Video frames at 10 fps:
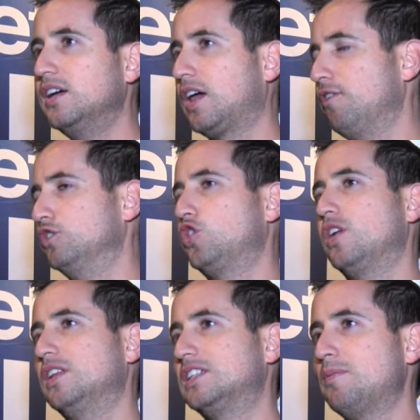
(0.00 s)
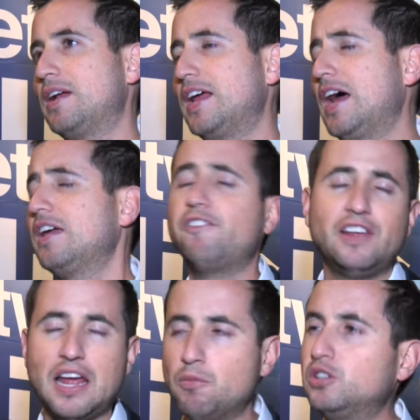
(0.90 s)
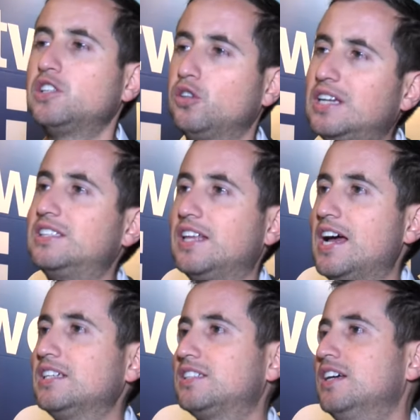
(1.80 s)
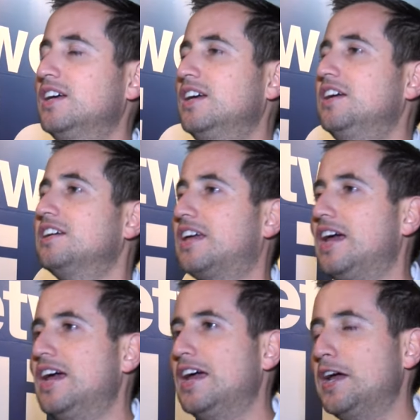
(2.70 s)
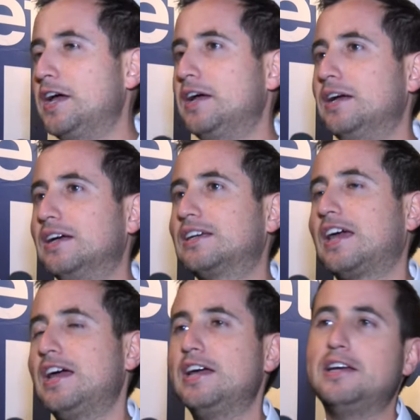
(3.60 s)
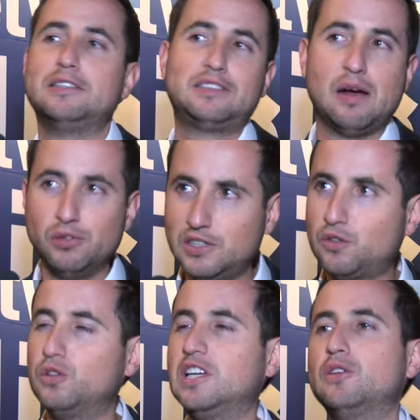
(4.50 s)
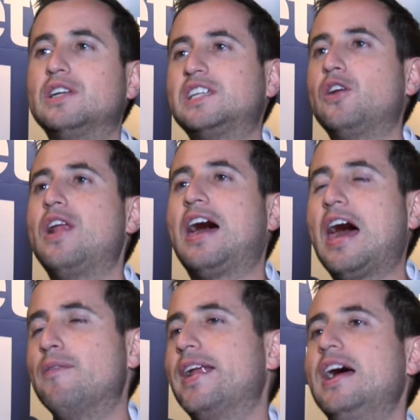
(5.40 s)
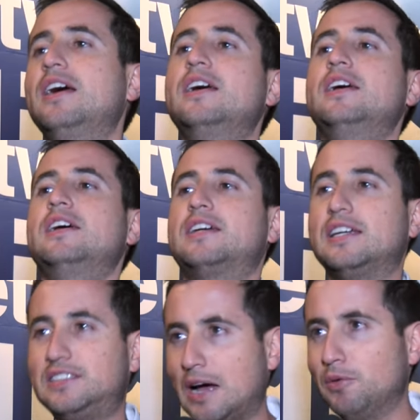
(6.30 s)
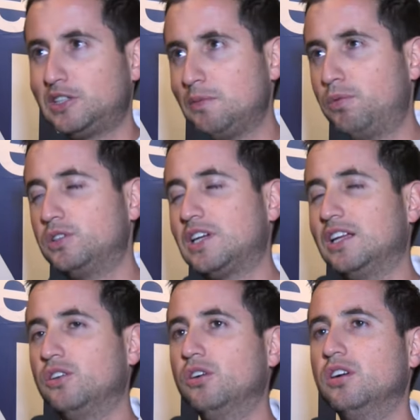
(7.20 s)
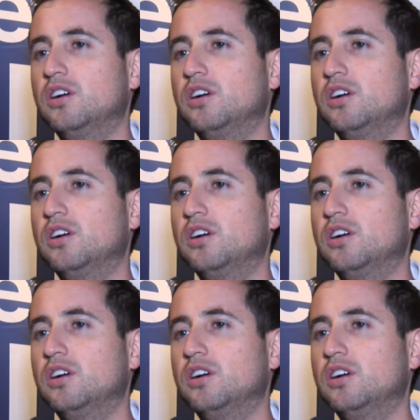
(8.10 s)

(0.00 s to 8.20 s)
que funcionen de esa manera. Y en fin, hay muchas otras ideas que, estamos discutiendo al seno de la Cámara, que estamos impulsando.